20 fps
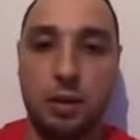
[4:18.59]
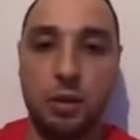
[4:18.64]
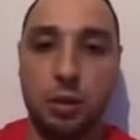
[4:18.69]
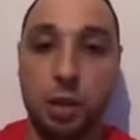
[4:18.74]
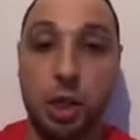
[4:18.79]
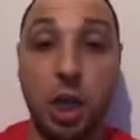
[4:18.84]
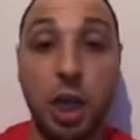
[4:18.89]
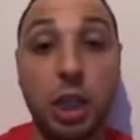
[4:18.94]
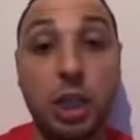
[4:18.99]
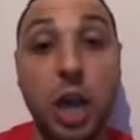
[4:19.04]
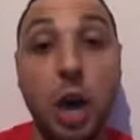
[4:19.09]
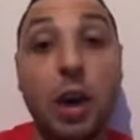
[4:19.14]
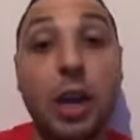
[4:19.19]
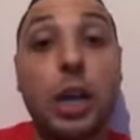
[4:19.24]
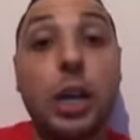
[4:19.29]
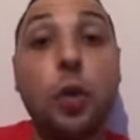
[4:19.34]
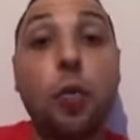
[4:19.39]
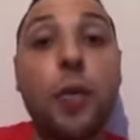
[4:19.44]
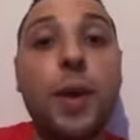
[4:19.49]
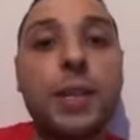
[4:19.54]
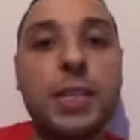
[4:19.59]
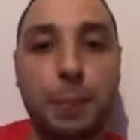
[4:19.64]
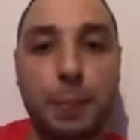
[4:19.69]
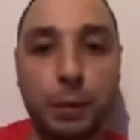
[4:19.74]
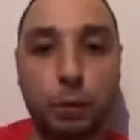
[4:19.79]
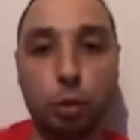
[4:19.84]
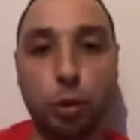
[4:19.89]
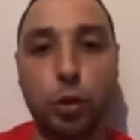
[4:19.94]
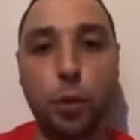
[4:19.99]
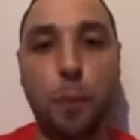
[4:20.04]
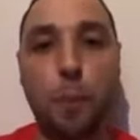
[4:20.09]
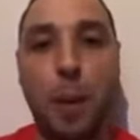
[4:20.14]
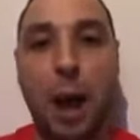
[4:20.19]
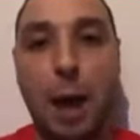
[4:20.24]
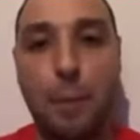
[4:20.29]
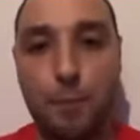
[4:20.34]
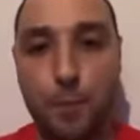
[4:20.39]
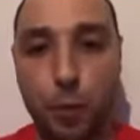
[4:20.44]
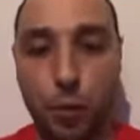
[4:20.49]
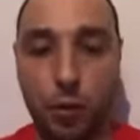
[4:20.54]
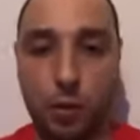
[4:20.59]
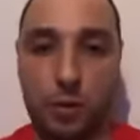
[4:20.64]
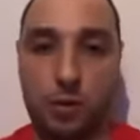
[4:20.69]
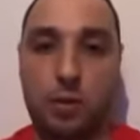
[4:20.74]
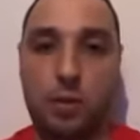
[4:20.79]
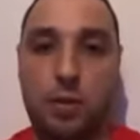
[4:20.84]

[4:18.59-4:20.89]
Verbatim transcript: Tinha que dar uma linguiça para tu chupar, porra.